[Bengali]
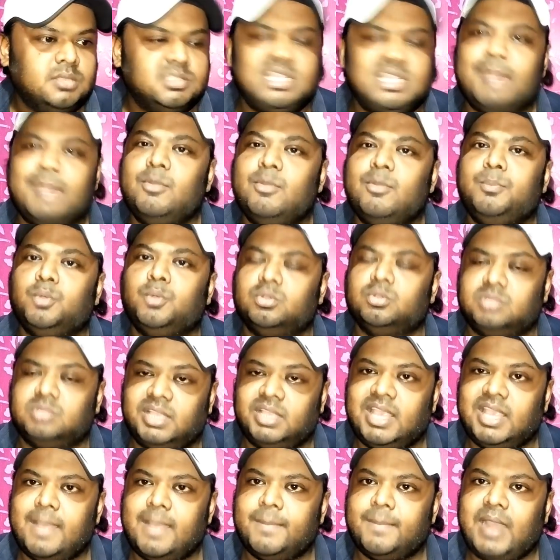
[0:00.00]
যেমন
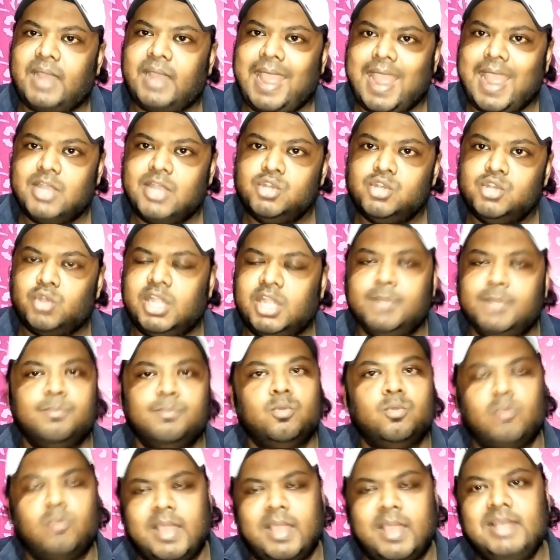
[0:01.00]
প্রত্যেকেই আমরা অ্যান্ড্রয়েড
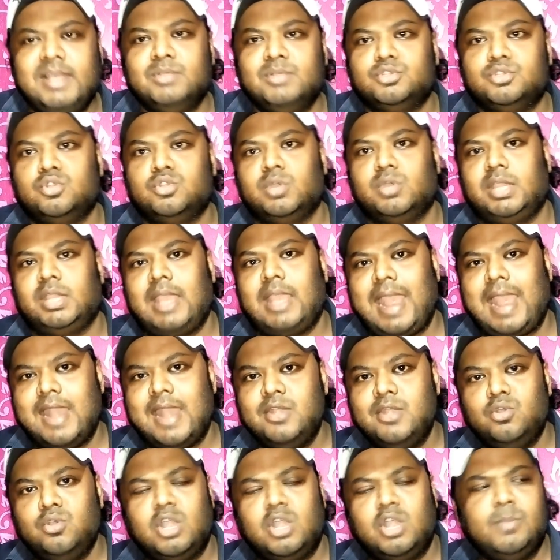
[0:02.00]
মোবাইল ইউজ করি
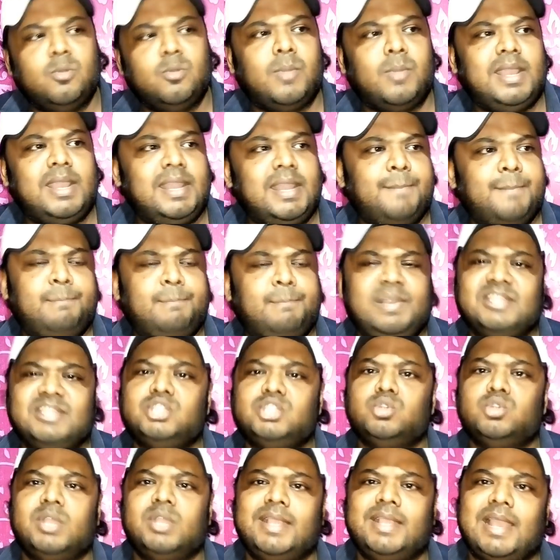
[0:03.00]
অ্যান্ড্রয়েড মোবাইলে প্লে
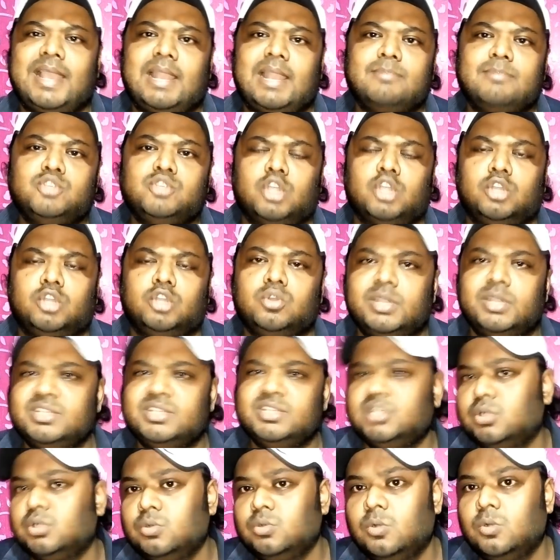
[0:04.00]
স্টোরে গেলাম চট করে
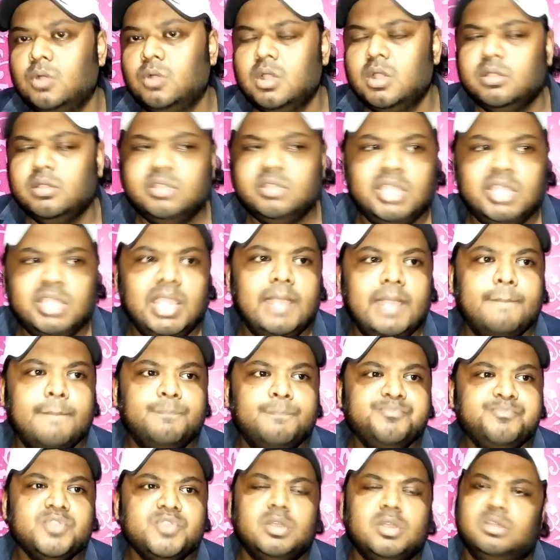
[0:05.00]
যে কোনো গেম
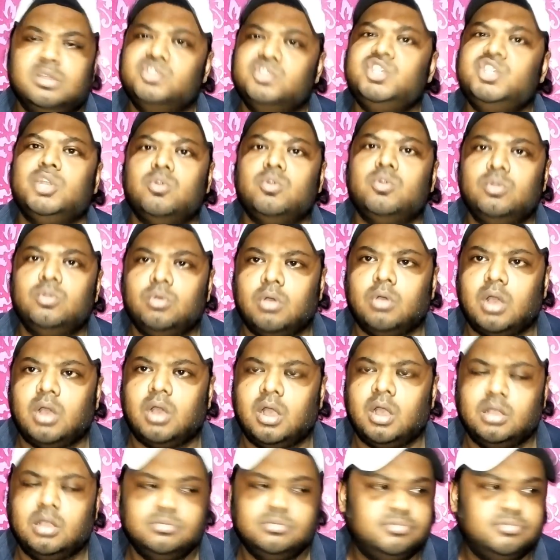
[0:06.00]
যে কোনো
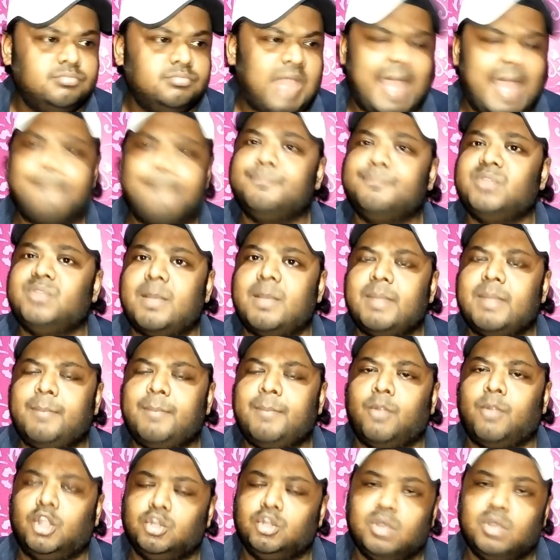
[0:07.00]
অ্যাপটা আমরা
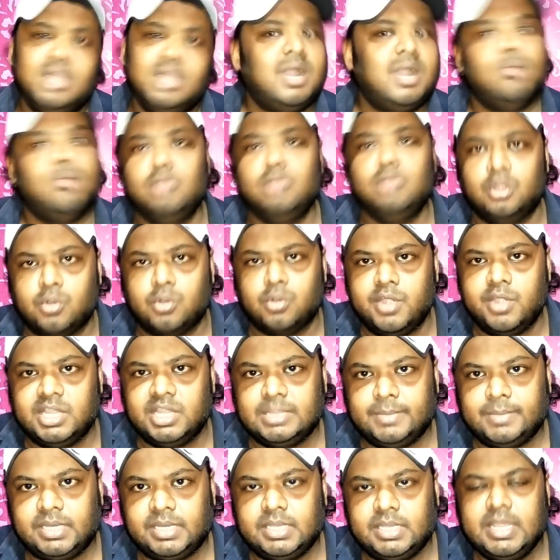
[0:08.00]
পট করে ডাউনলোড করে
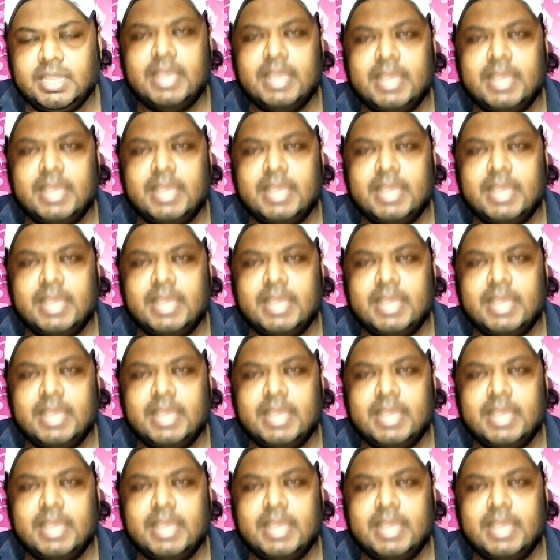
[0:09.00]
নিতে পারি